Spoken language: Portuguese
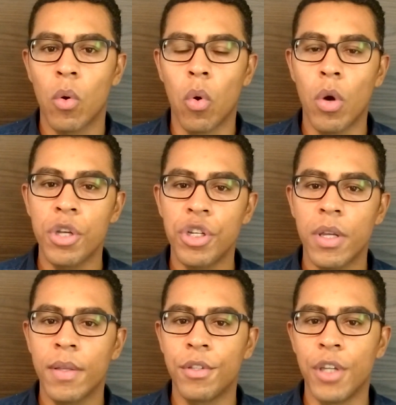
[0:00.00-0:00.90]

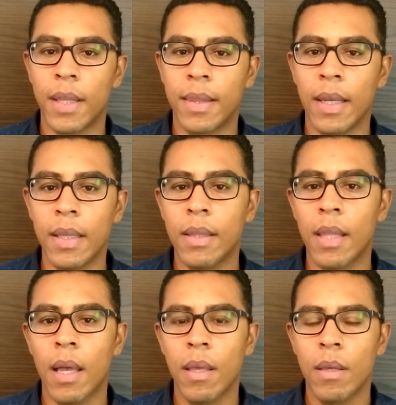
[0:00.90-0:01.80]
Hoje, dia
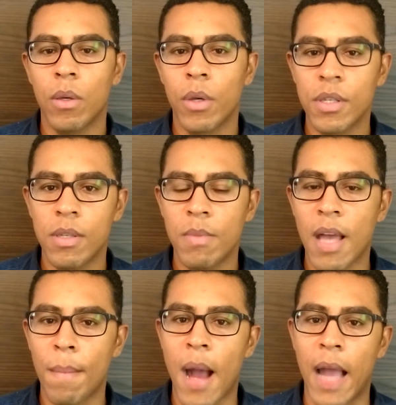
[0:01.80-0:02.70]
30, eu recebi
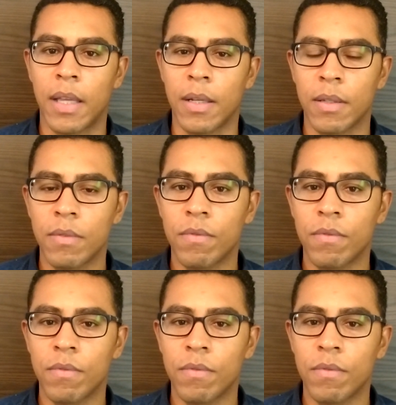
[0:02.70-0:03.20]
a máquina.